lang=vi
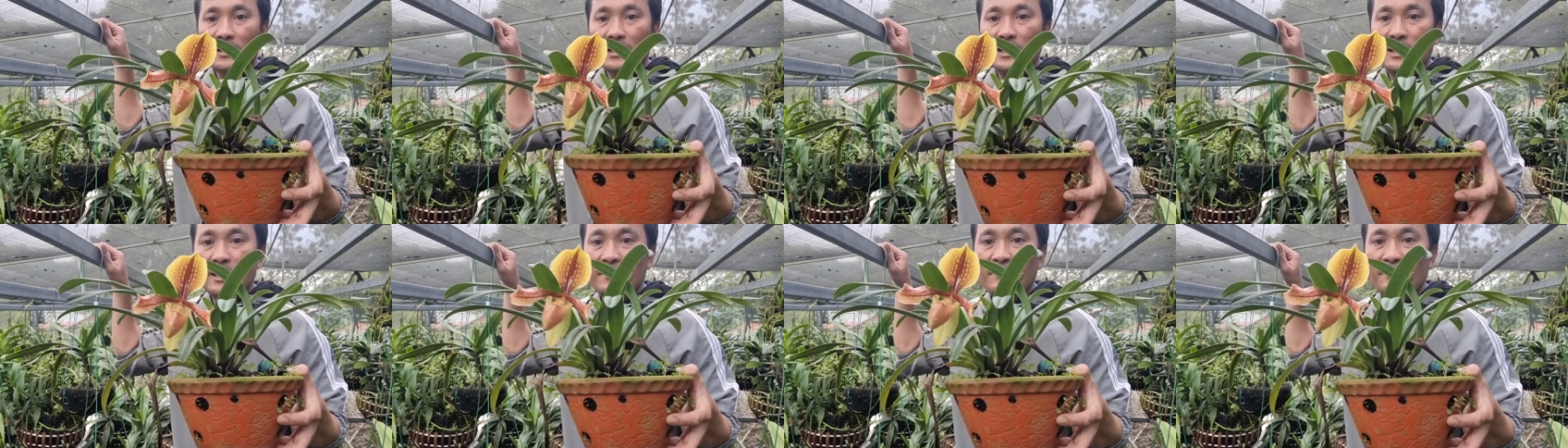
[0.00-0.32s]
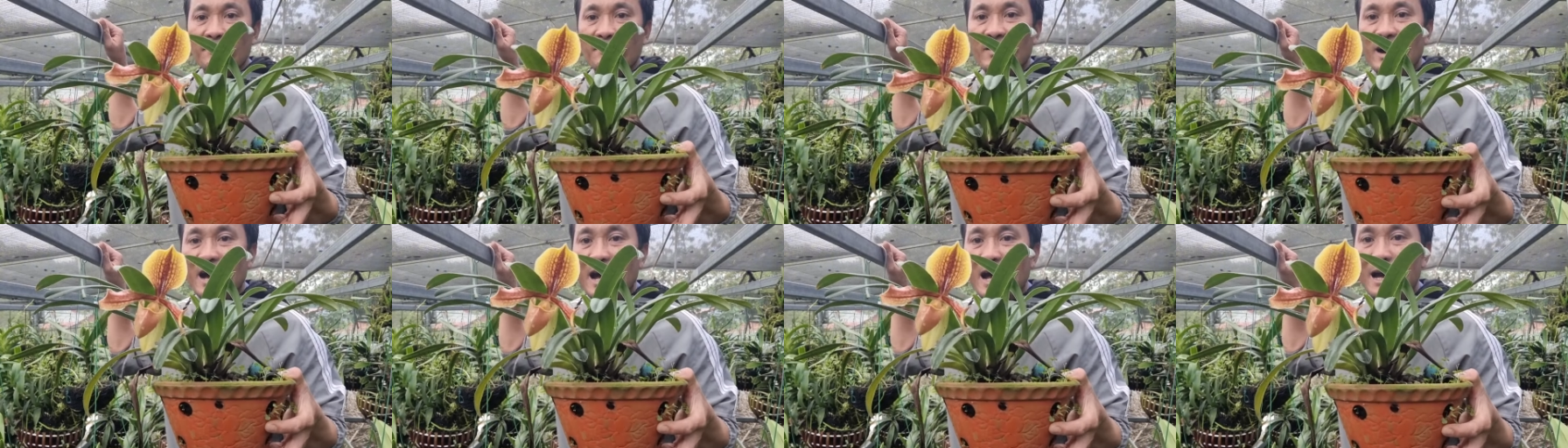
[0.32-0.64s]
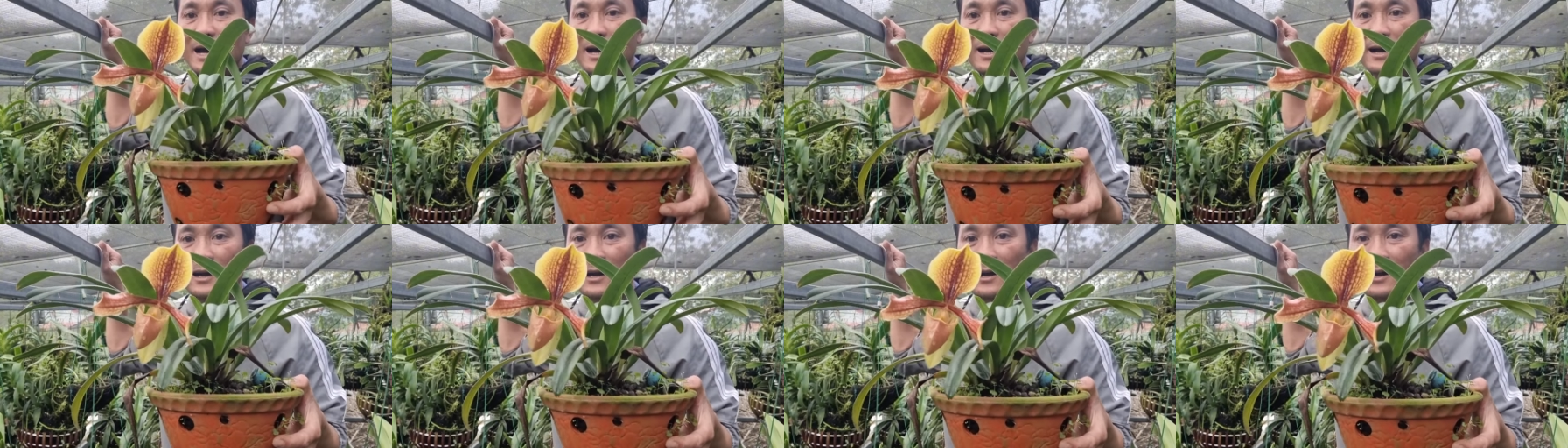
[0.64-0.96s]
kim
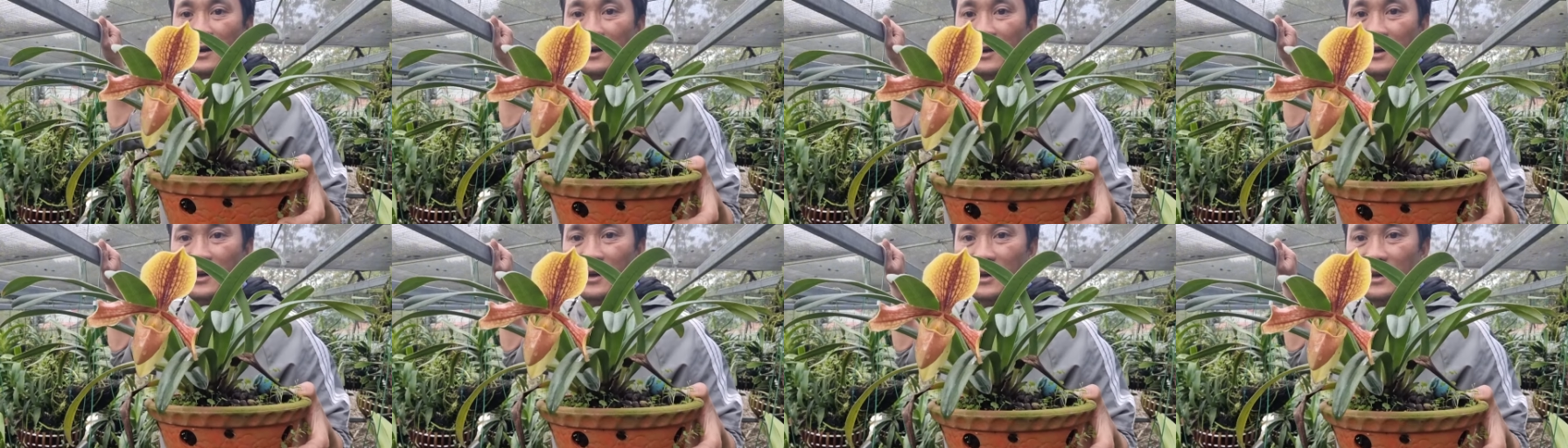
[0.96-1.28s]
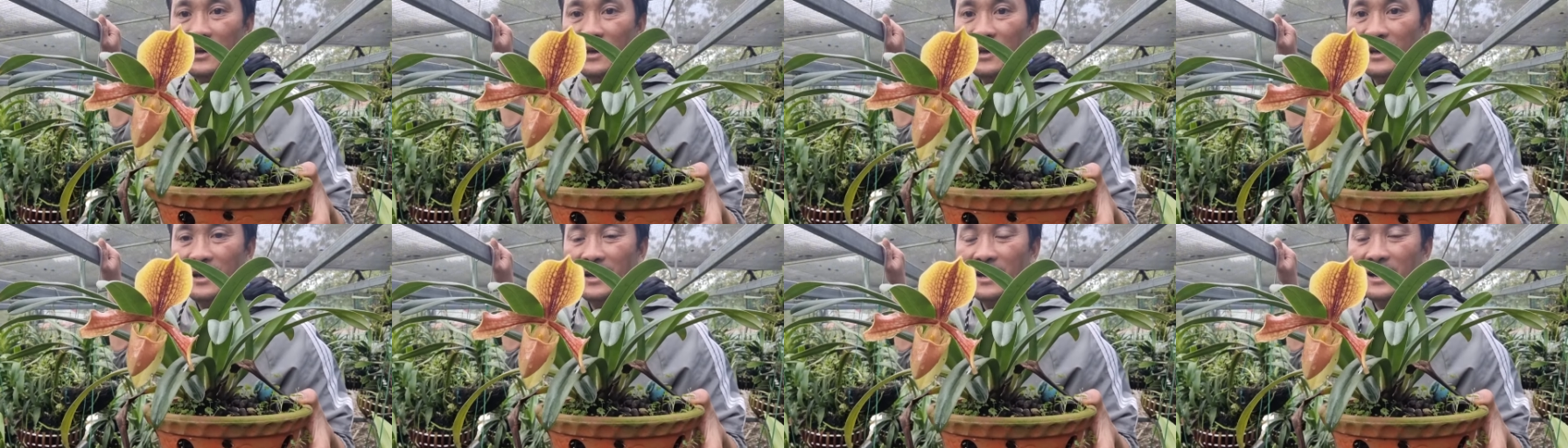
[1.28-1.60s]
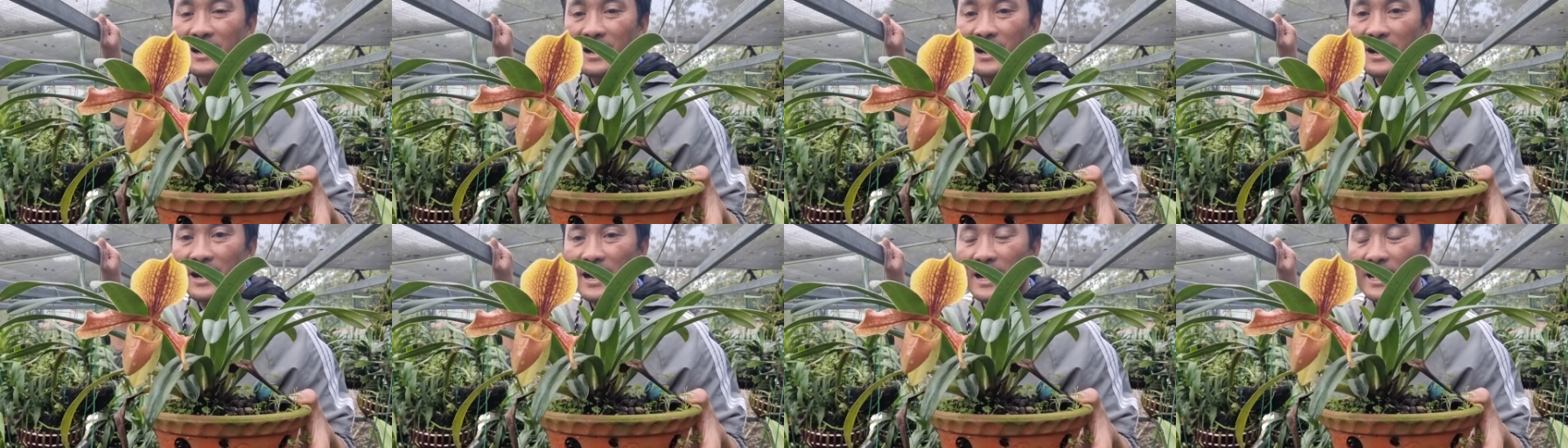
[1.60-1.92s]
vàng
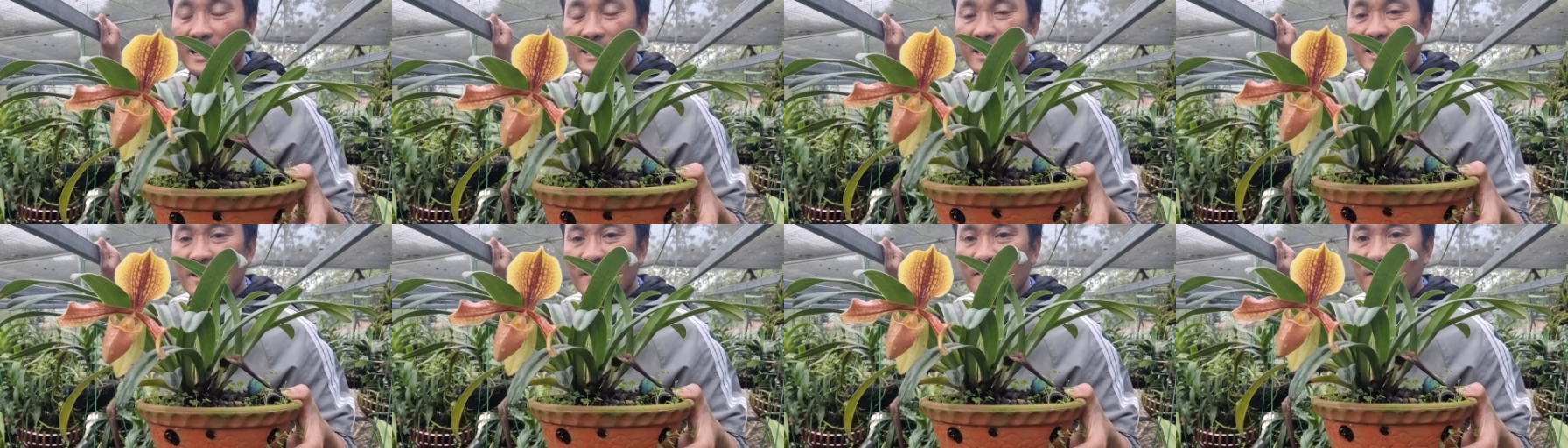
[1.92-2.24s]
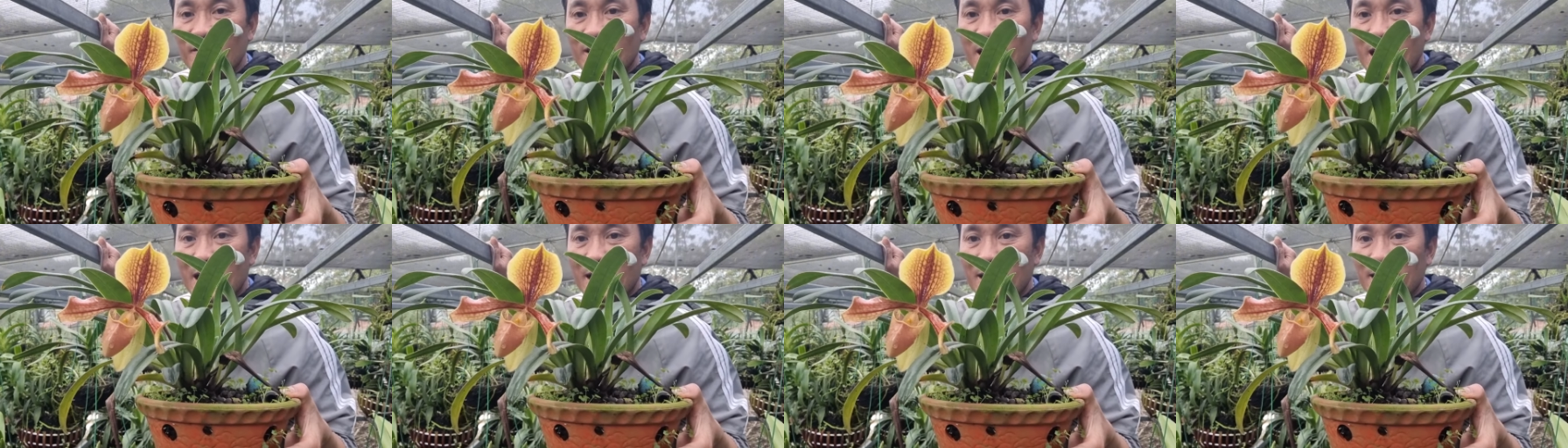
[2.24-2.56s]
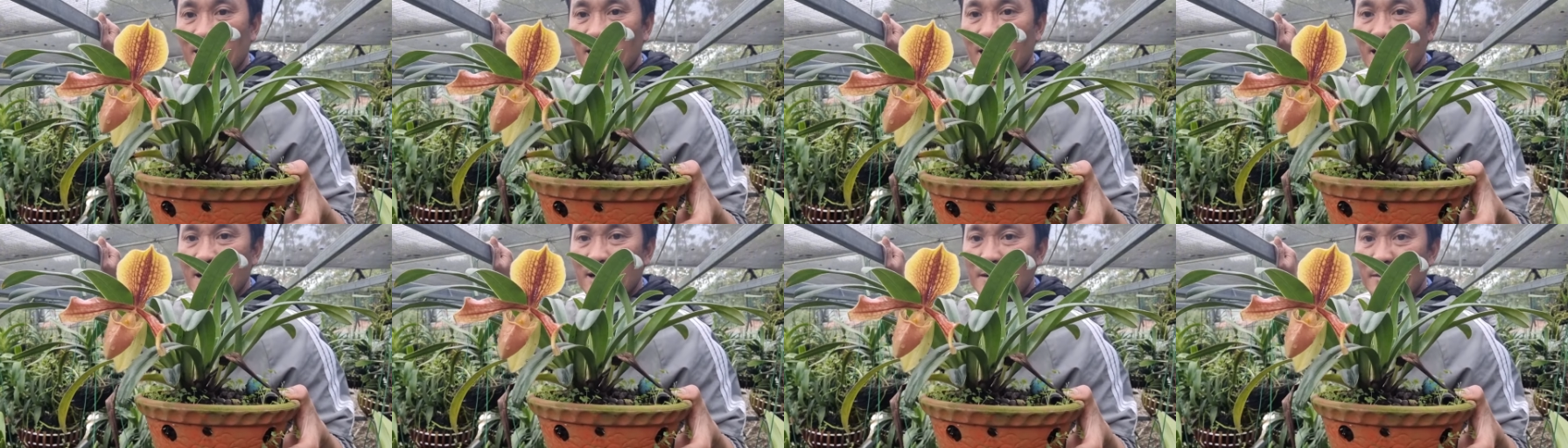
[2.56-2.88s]
hài kim
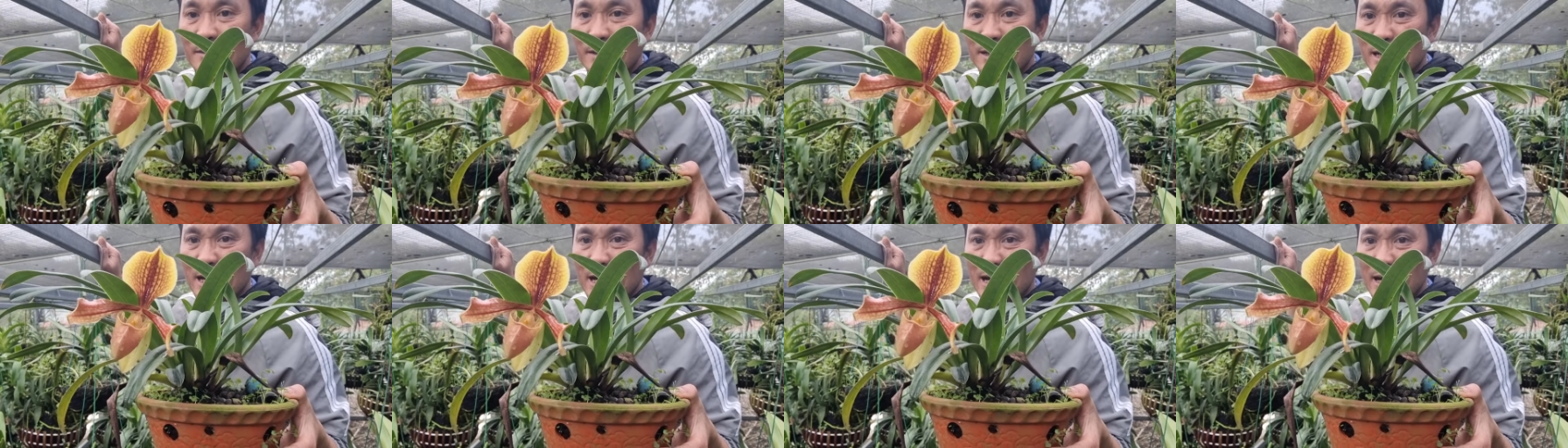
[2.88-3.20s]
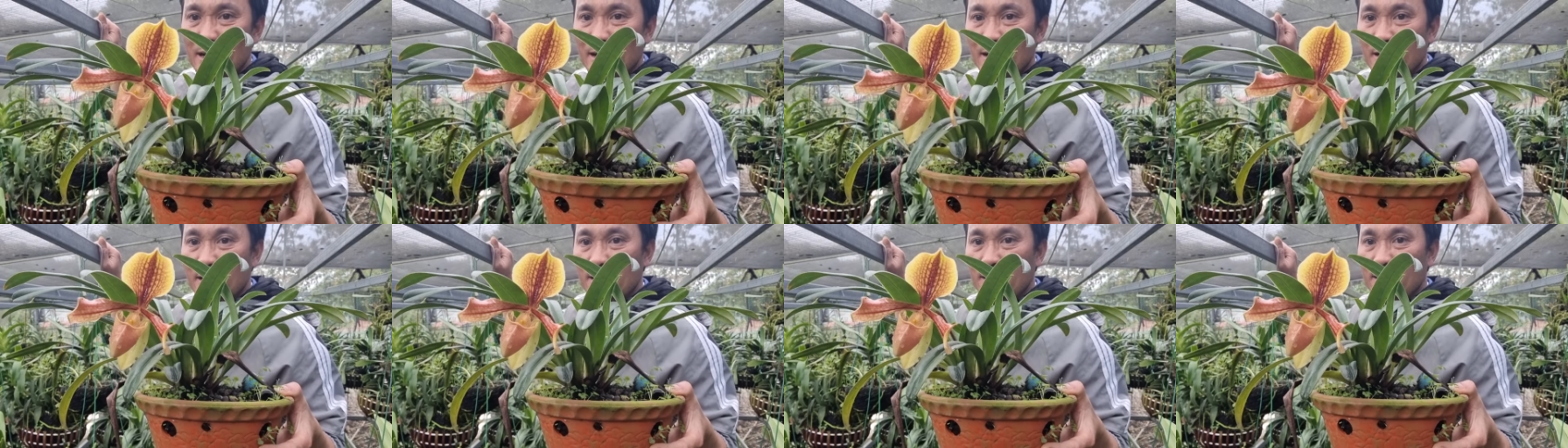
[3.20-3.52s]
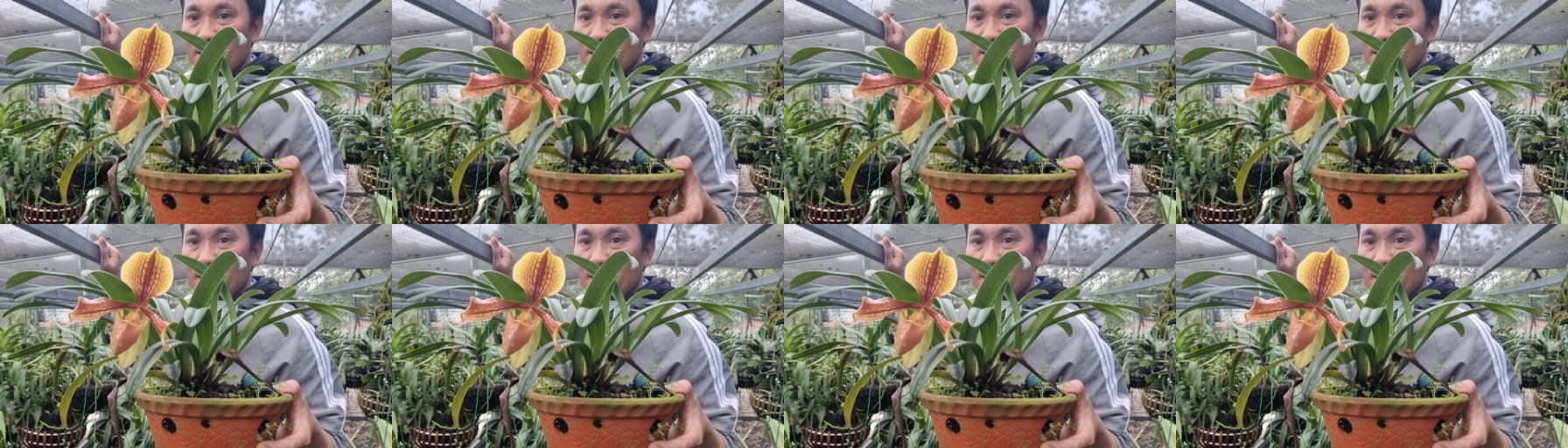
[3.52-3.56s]
vàng nha các bác nha